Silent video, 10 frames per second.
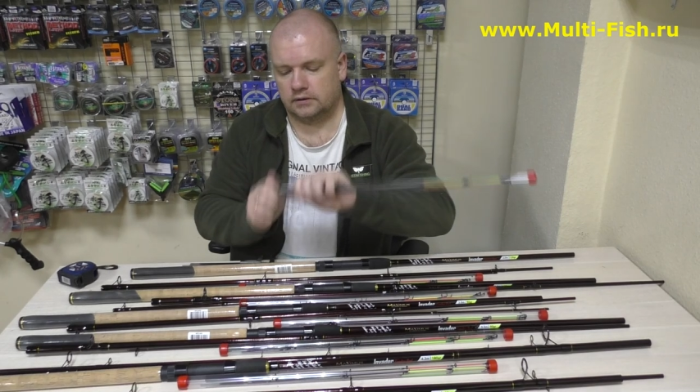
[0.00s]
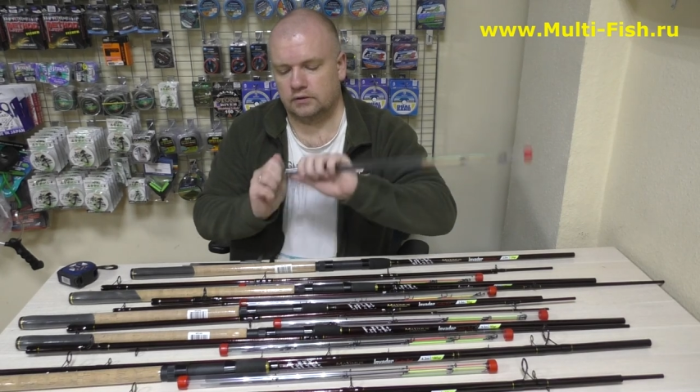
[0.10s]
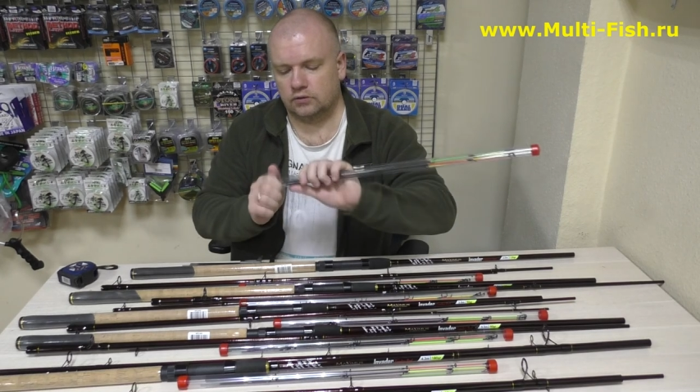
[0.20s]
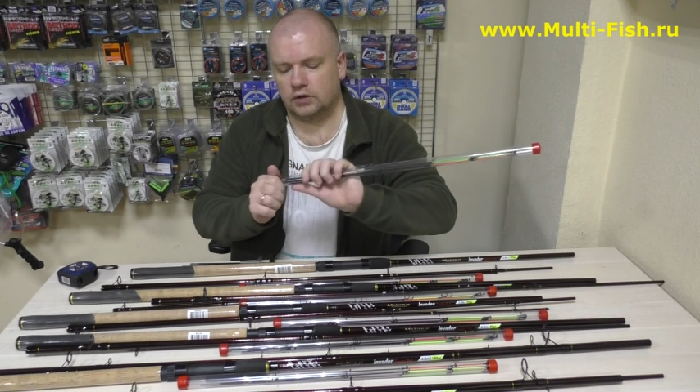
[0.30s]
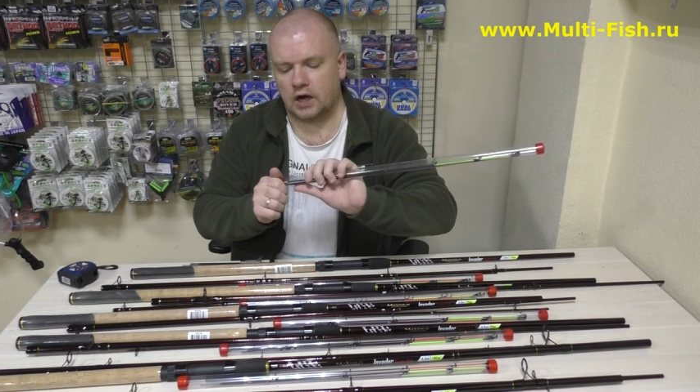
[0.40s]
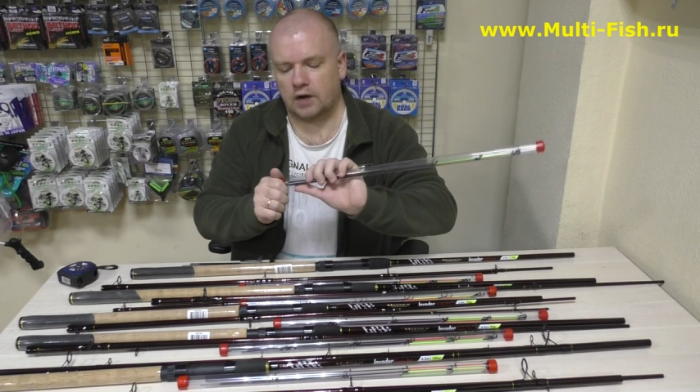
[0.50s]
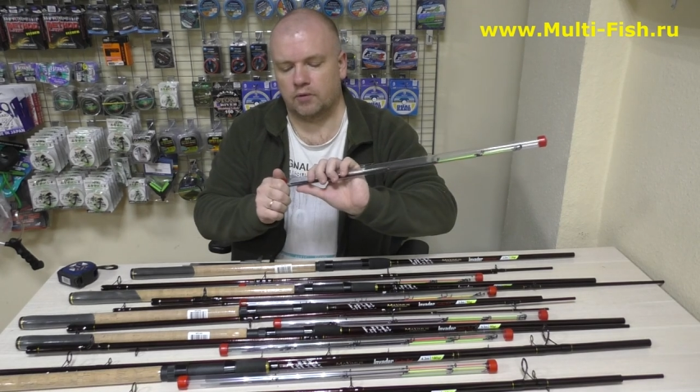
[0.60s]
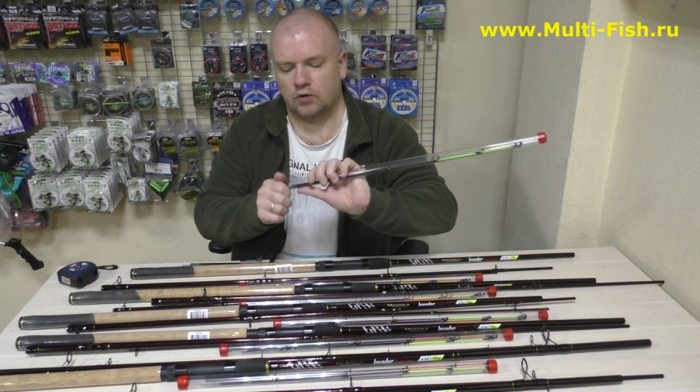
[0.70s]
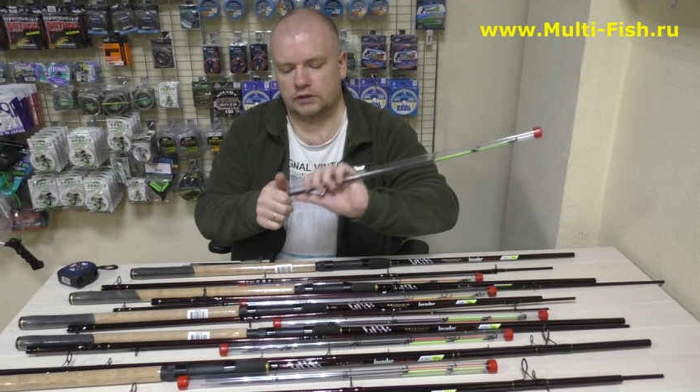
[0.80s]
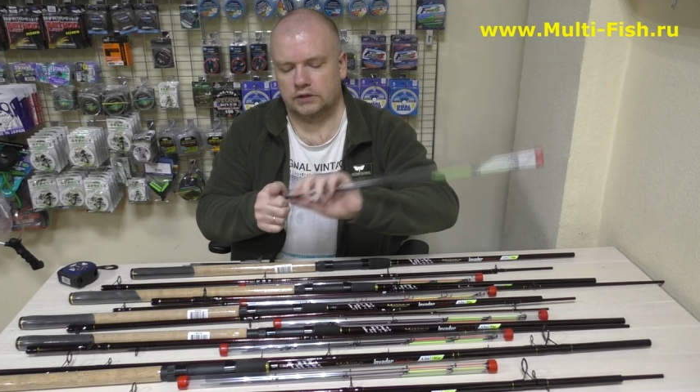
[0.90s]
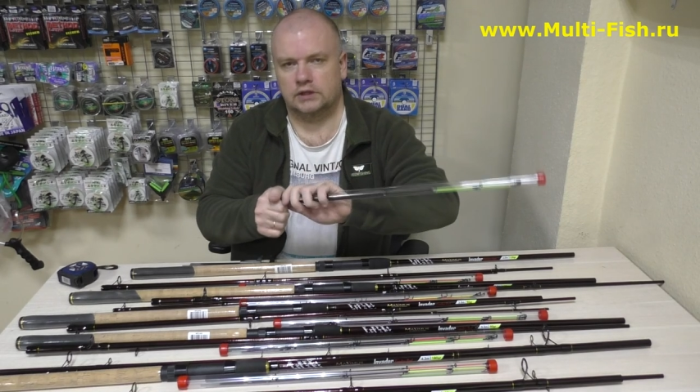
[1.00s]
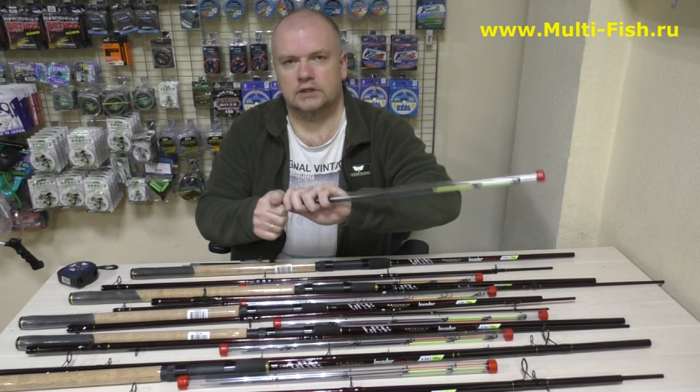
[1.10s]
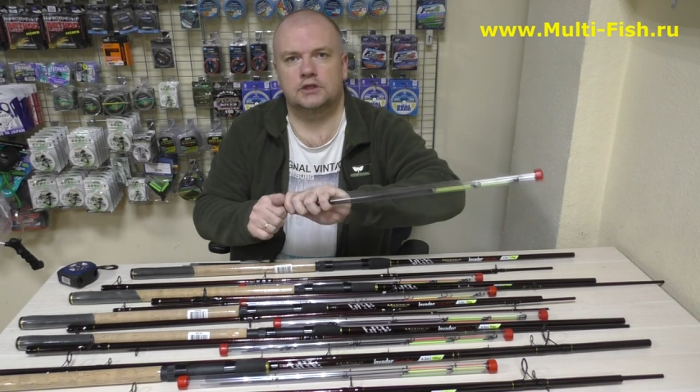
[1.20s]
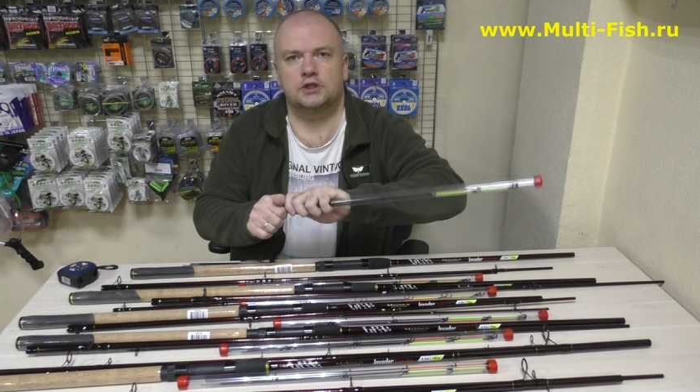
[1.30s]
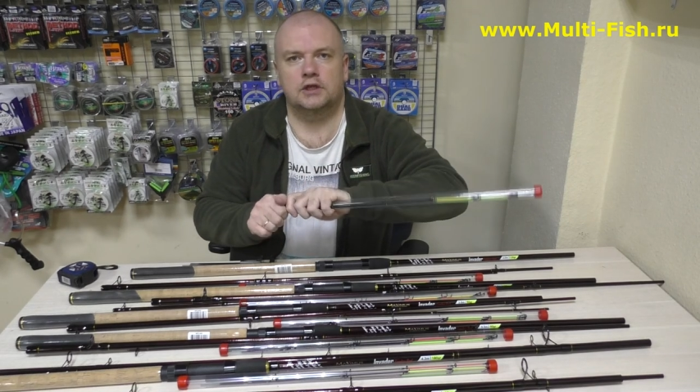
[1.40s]
Ну, как просит,
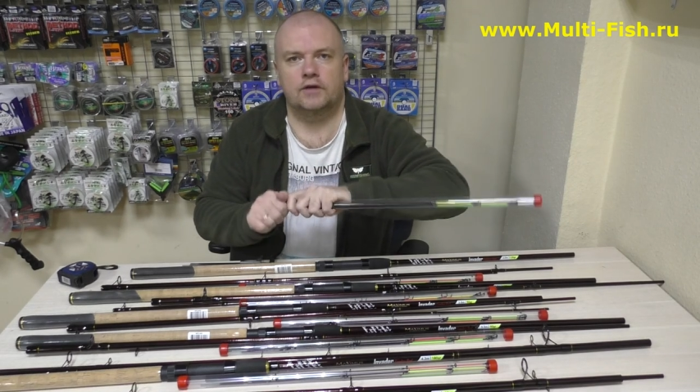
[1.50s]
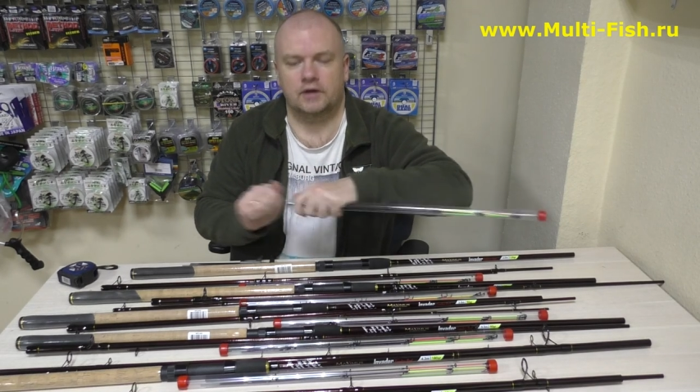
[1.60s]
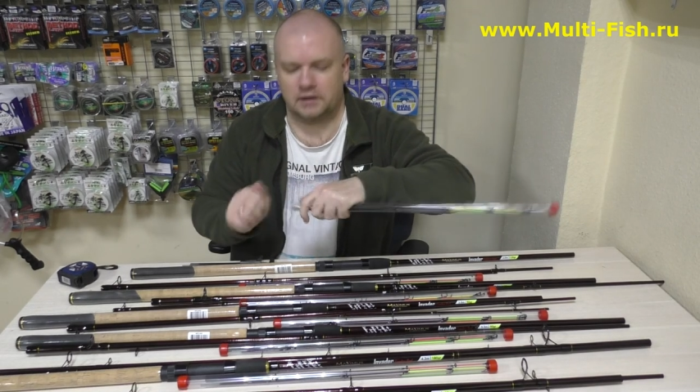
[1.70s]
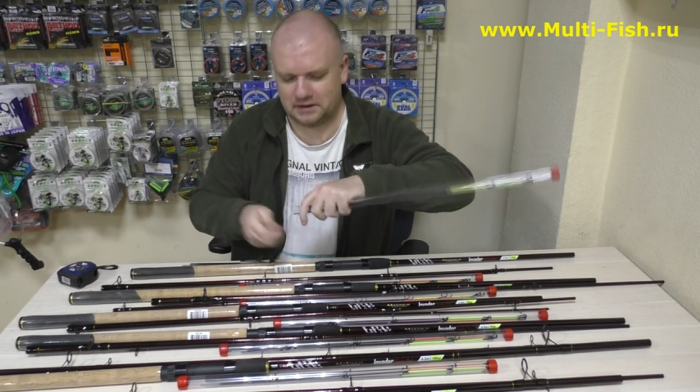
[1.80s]
несколько человек.